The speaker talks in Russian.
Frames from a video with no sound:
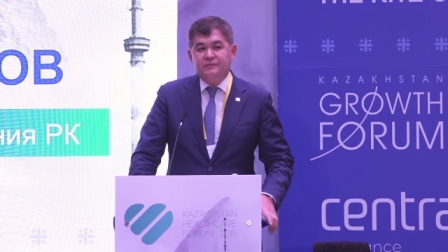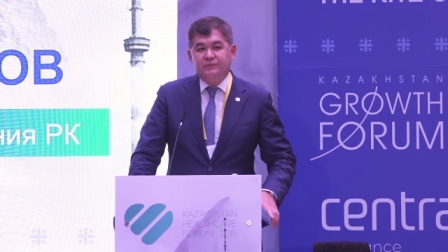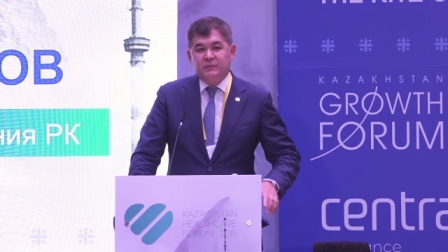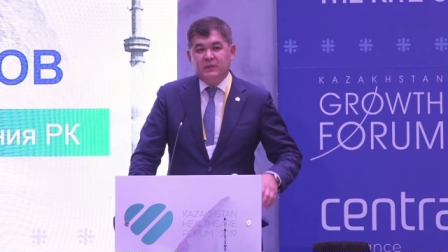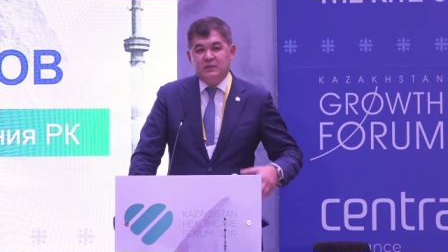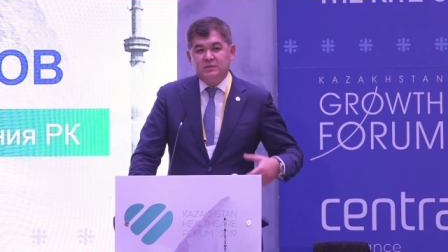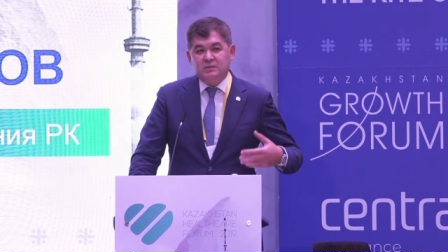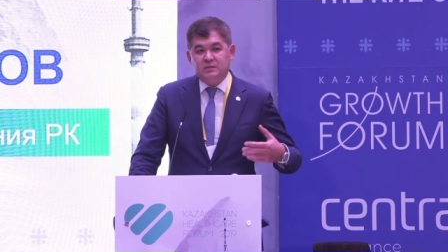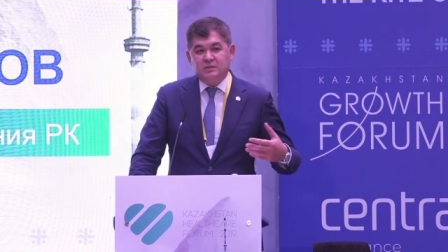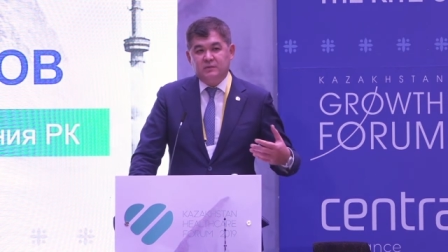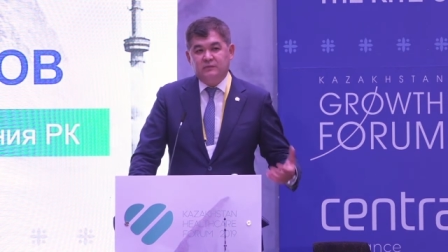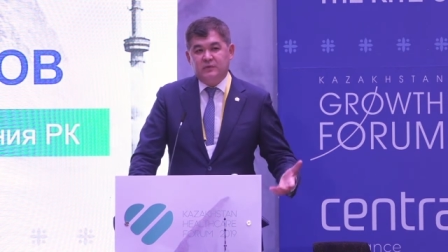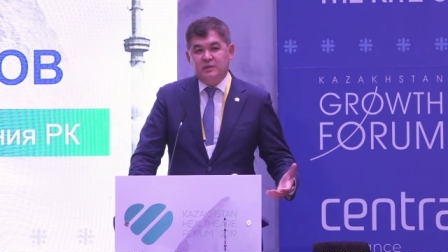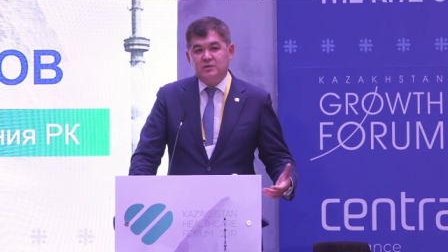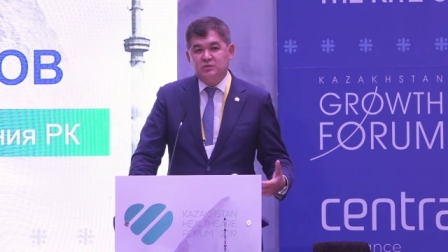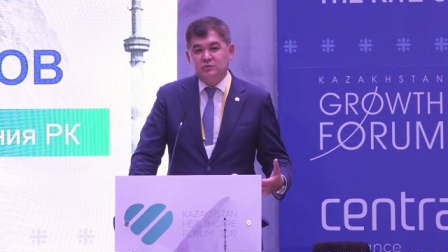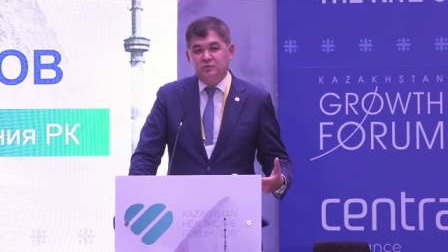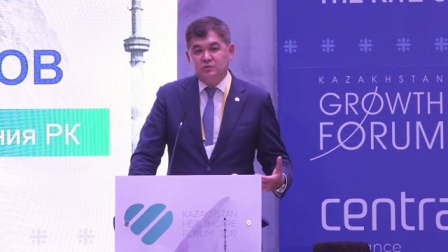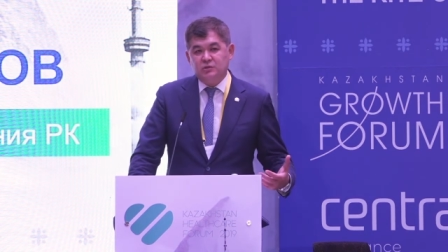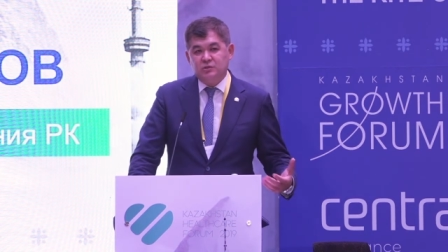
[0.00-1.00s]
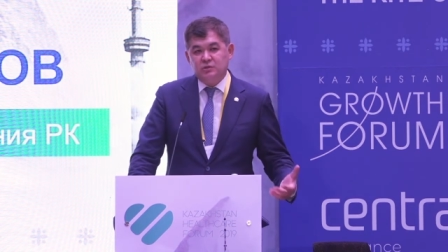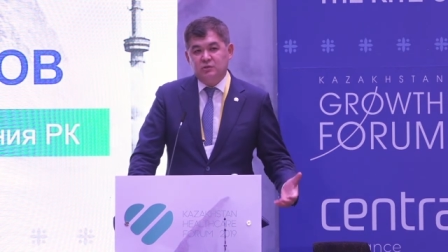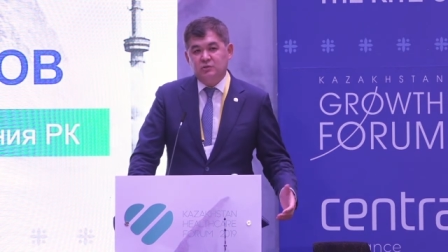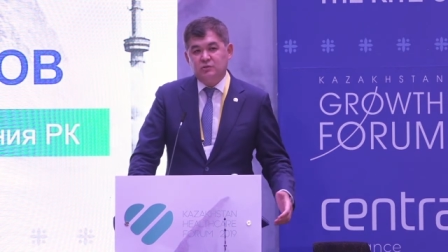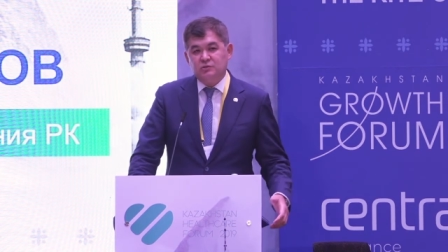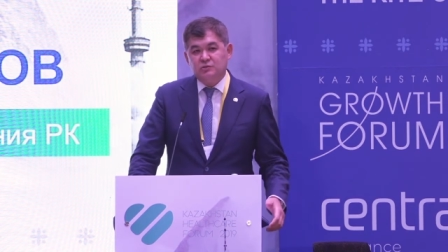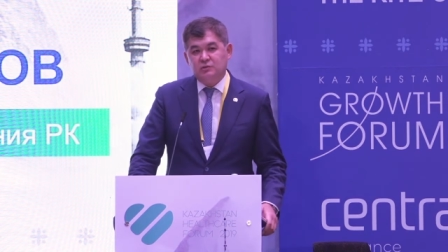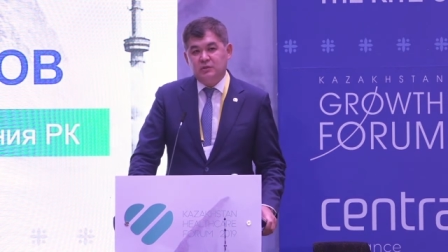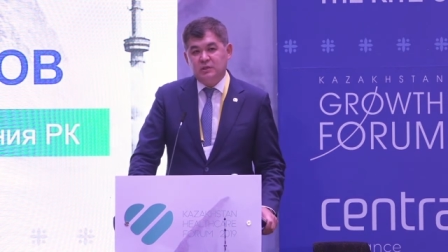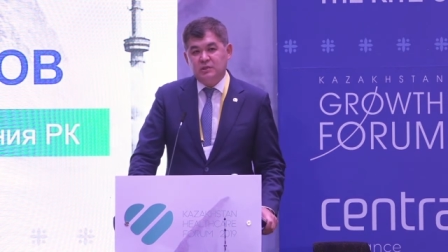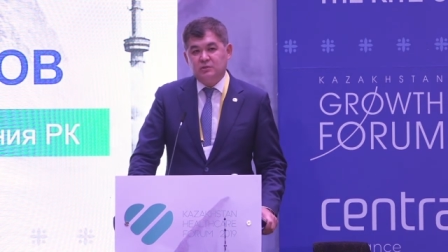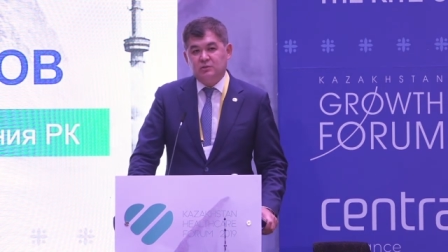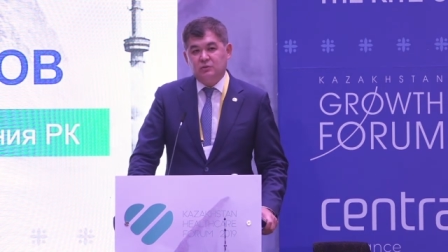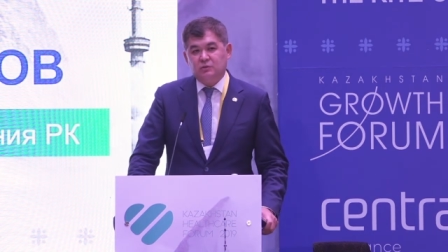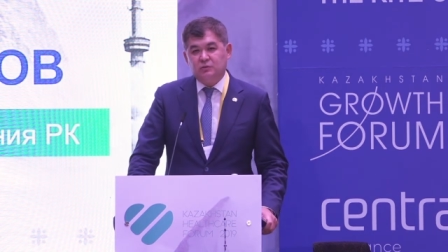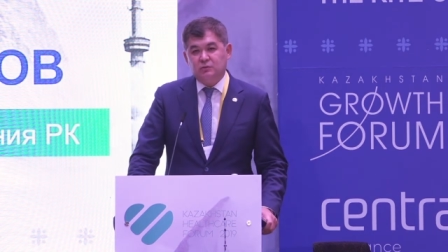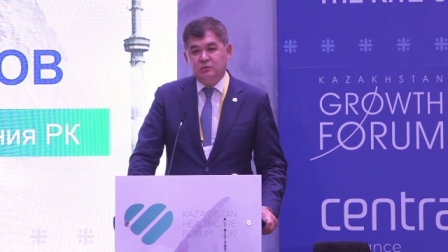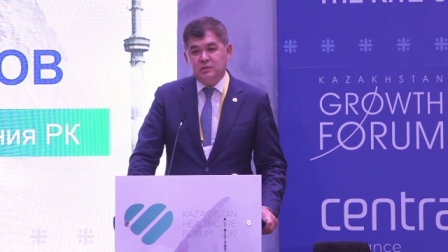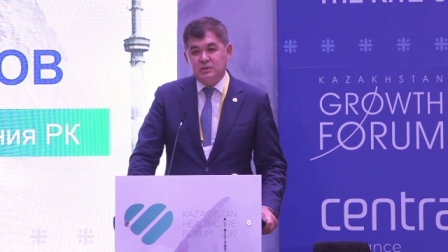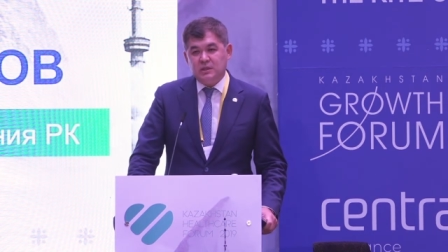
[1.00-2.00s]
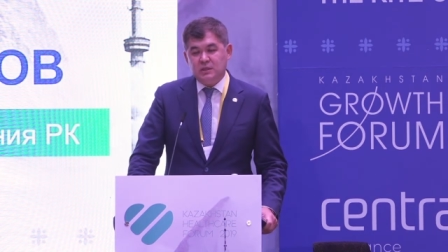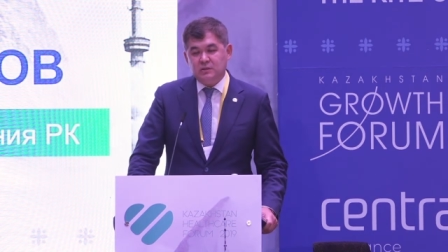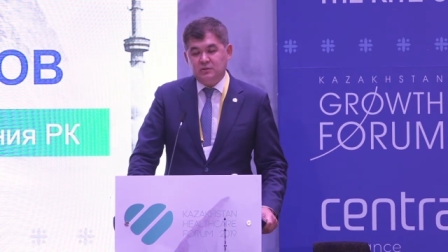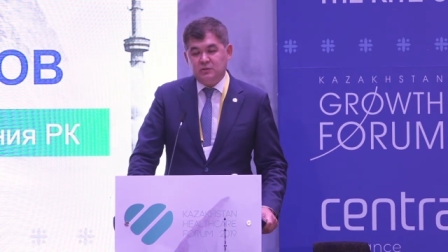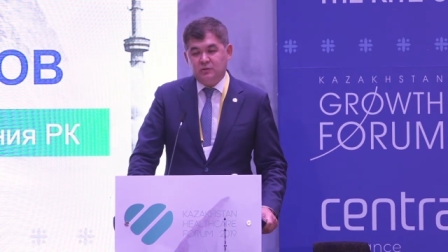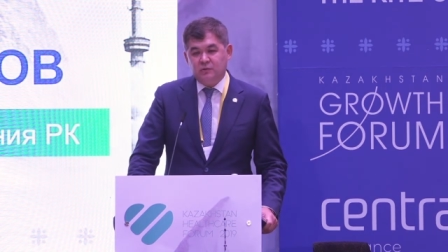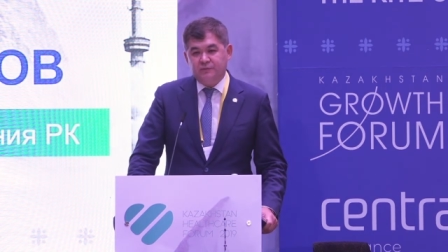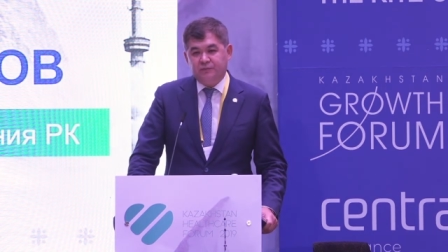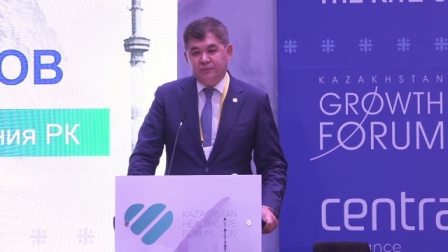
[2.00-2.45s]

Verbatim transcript: так сказать, важную и серьезную реструктуризацию